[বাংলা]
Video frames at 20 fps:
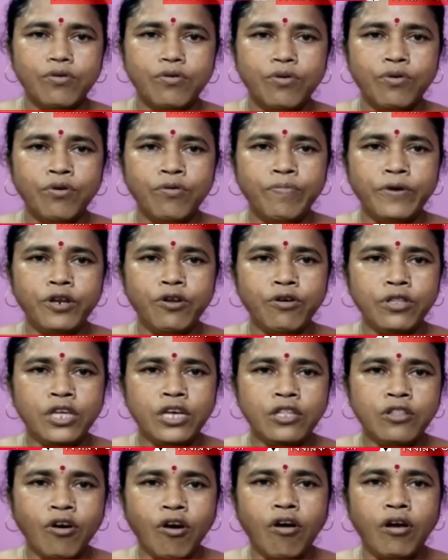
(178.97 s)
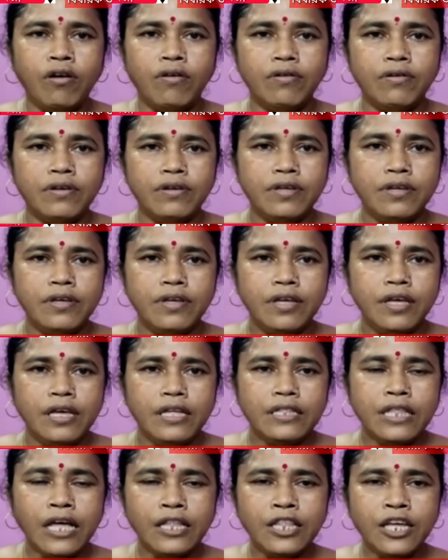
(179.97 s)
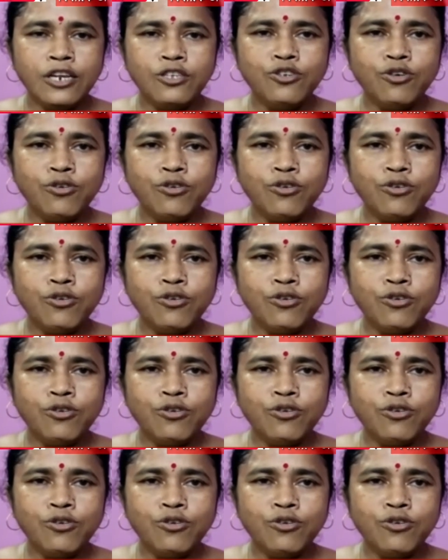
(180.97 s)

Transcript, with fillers: কোনো বিরোধী দল তাদের